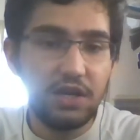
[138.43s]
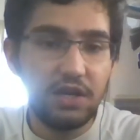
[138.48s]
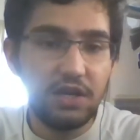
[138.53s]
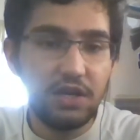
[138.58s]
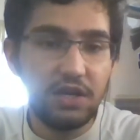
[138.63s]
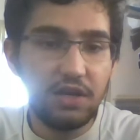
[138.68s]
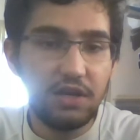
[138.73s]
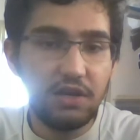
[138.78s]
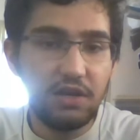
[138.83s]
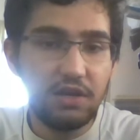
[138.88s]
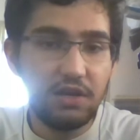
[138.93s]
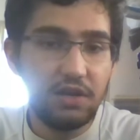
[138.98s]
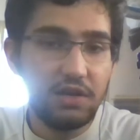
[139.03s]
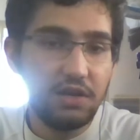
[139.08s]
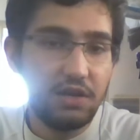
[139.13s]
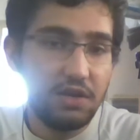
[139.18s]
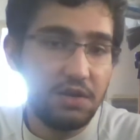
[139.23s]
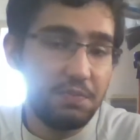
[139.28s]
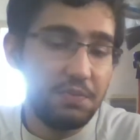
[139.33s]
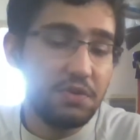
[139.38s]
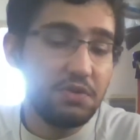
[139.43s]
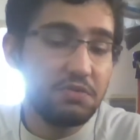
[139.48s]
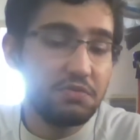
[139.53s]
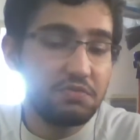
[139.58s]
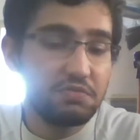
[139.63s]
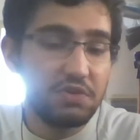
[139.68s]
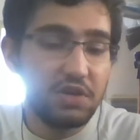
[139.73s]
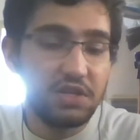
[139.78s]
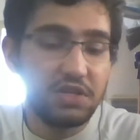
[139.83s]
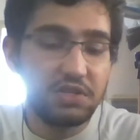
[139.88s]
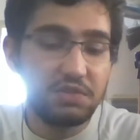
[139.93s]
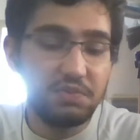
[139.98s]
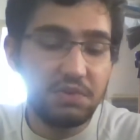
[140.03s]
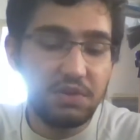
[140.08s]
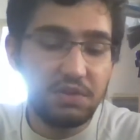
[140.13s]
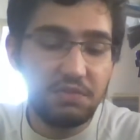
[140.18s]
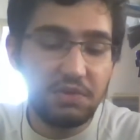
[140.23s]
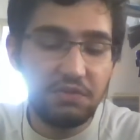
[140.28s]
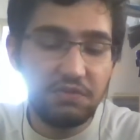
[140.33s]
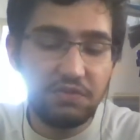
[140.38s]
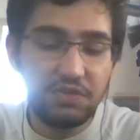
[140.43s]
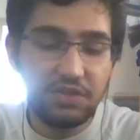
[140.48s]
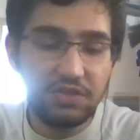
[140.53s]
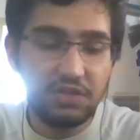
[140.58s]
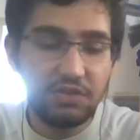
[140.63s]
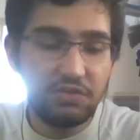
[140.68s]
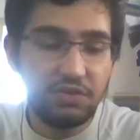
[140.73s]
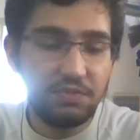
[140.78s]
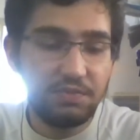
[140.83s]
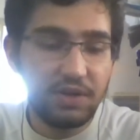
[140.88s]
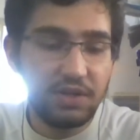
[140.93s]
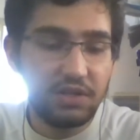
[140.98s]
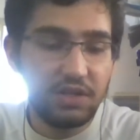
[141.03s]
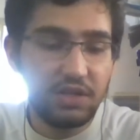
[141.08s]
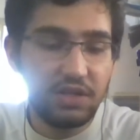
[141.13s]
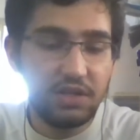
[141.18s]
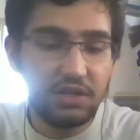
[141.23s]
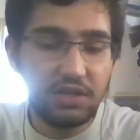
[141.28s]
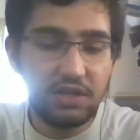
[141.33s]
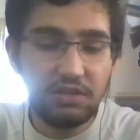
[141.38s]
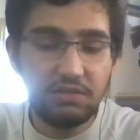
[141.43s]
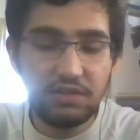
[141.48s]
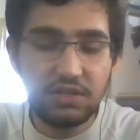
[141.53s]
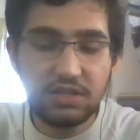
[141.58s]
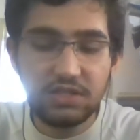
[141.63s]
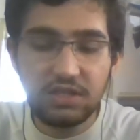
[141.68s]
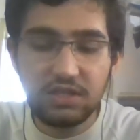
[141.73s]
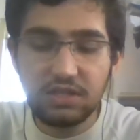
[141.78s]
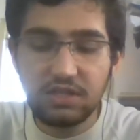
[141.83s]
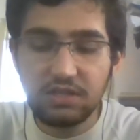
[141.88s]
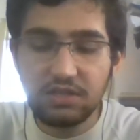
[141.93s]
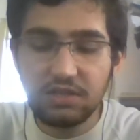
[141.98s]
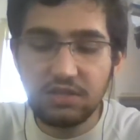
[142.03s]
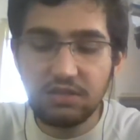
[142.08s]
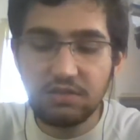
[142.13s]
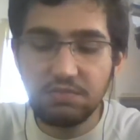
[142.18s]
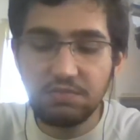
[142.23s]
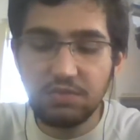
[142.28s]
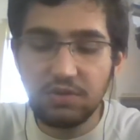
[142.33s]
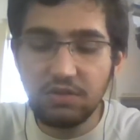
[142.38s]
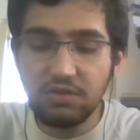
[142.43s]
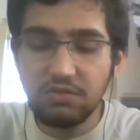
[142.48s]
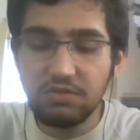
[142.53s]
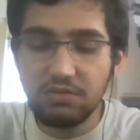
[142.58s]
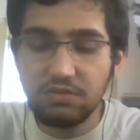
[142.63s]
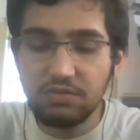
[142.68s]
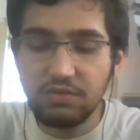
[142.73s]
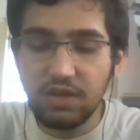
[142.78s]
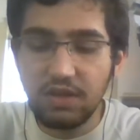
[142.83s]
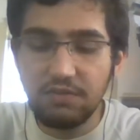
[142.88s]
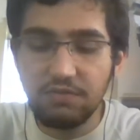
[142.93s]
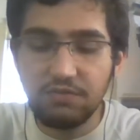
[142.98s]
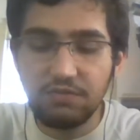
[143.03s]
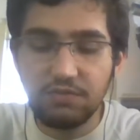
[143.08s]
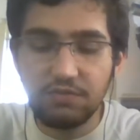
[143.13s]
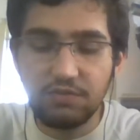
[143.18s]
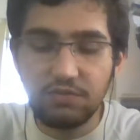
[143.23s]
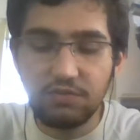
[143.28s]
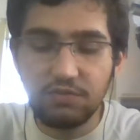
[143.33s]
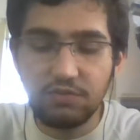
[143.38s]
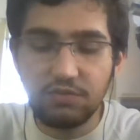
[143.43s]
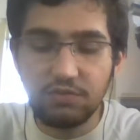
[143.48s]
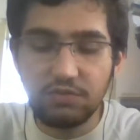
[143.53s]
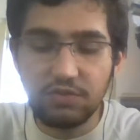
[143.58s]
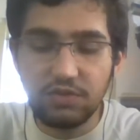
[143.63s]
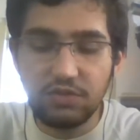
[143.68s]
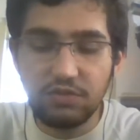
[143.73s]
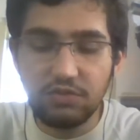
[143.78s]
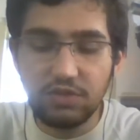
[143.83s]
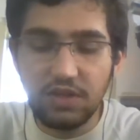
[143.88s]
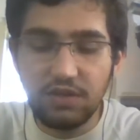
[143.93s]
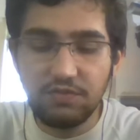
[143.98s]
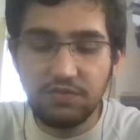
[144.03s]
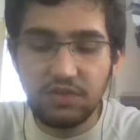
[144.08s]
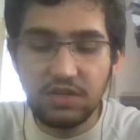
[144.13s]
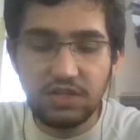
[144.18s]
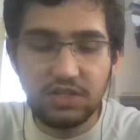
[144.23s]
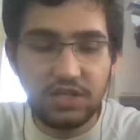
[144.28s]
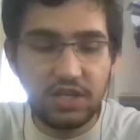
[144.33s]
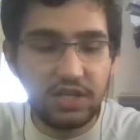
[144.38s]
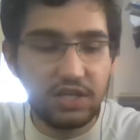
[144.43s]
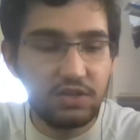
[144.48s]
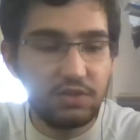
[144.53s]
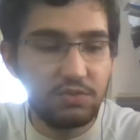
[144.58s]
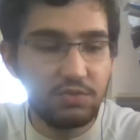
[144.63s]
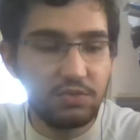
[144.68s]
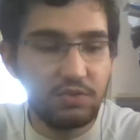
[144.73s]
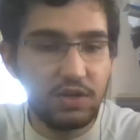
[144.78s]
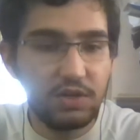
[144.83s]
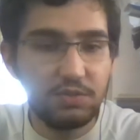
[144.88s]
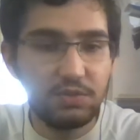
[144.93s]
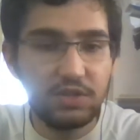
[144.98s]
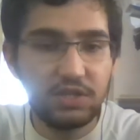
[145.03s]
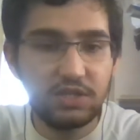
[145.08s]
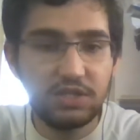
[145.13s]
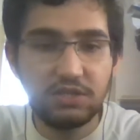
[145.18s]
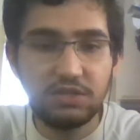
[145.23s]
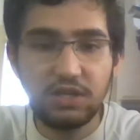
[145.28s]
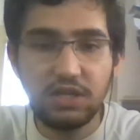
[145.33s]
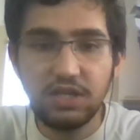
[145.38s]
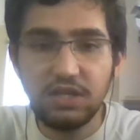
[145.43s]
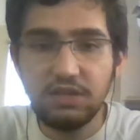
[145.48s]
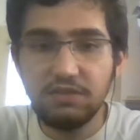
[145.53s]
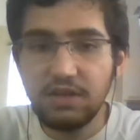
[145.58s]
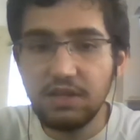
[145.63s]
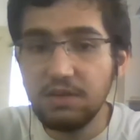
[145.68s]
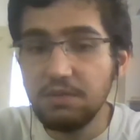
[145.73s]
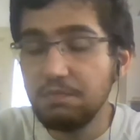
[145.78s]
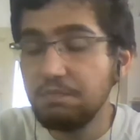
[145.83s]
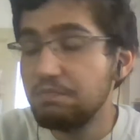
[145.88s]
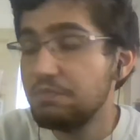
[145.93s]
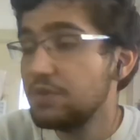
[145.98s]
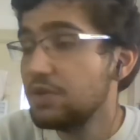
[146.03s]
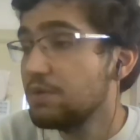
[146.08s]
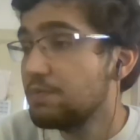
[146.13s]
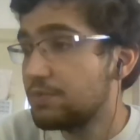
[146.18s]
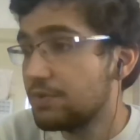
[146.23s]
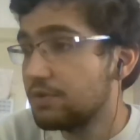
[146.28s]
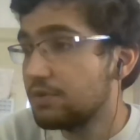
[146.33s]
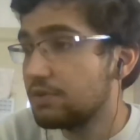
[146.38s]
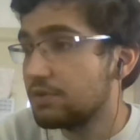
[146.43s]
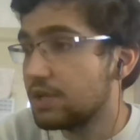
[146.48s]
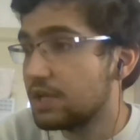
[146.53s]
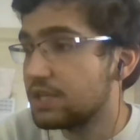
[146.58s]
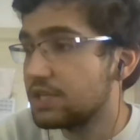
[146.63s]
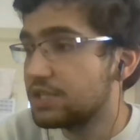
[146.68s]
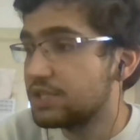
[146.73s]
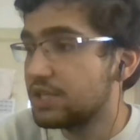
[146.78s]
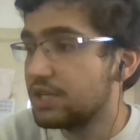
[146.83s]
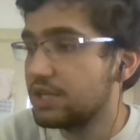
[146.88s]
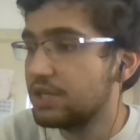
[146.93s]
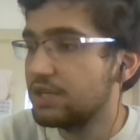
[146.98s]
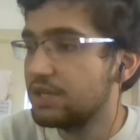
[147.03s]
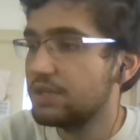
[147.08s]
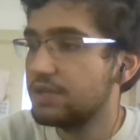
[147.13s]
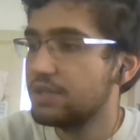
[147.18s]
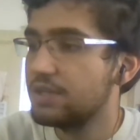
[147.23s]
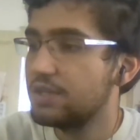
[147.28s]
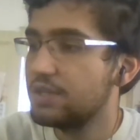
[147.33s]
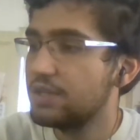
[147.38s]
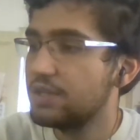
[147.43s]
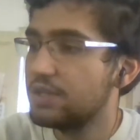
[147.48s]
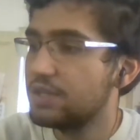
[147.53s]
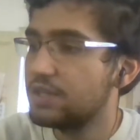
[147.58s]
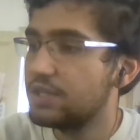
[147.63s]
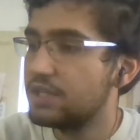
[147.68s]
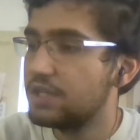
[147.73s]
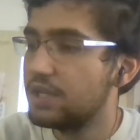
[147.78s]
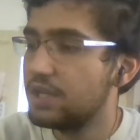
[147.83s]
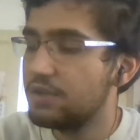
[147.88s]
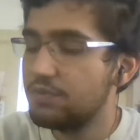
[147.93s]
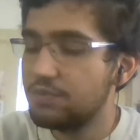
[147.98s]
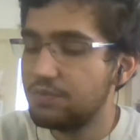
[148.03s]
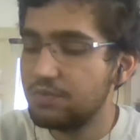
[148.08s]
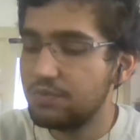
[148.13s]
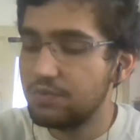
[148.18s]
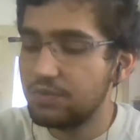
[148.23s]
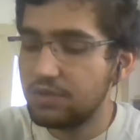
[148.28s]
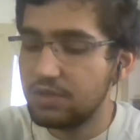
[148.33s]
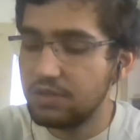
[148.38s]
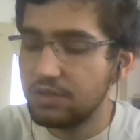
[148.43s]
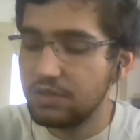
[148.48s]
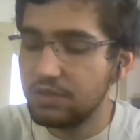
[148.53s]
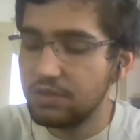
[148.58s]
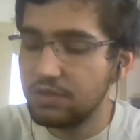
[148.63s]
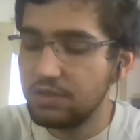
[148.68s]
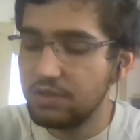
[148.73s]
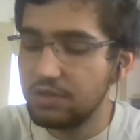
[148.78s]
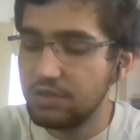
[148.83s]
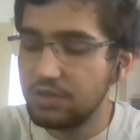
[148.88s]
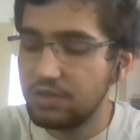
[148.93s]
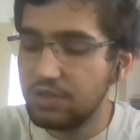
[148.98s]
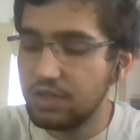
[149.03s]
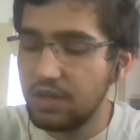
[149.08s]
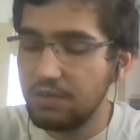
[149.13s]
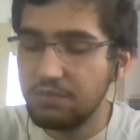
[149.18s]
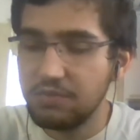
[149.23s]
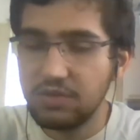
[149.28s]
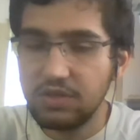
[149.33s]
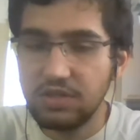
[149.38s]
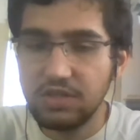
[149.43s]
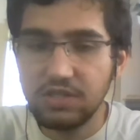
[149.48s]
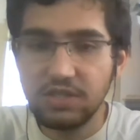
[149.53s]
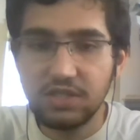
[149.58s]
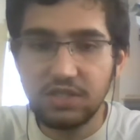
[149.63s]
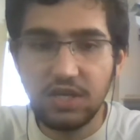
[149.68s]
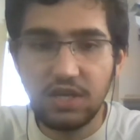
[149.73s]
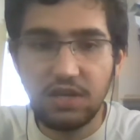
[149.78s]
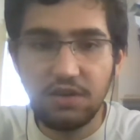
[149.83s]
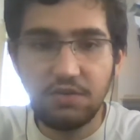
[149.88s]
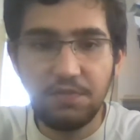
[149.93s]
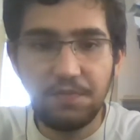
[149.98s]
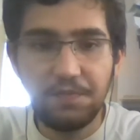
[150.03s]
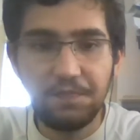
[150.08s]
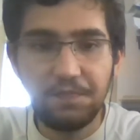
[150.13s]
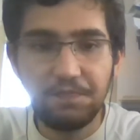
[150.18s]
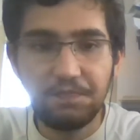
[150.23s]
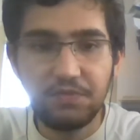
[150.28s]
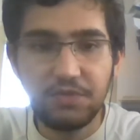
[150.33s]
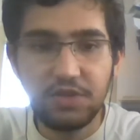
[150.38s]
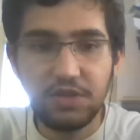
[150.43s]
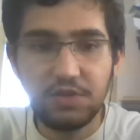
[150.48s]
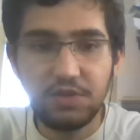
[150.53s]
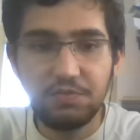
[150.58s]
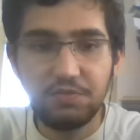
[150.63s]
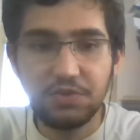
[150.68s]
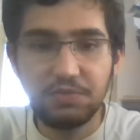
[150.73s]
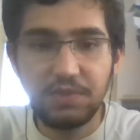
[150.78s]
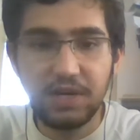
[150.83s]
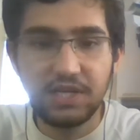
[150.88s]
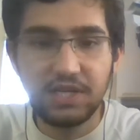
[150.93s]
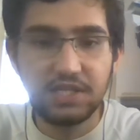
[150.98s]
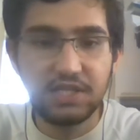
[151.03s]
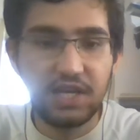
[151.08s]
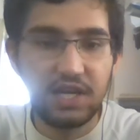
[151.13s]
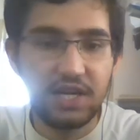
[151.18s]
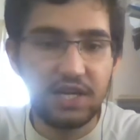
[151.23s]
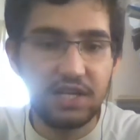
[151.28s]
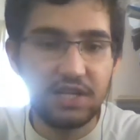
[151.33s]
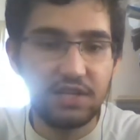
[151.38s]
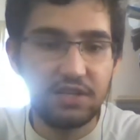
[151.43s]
Uh, e pronto, recebi ali uma notificação da parte da Nintendo a dizer que, que pronto, não devo não devo deixar aquilo com a monetização ativada. E eu, pronto, eu lá deixei, tirei, o, uh, tirei a monetização e depois mais tarde.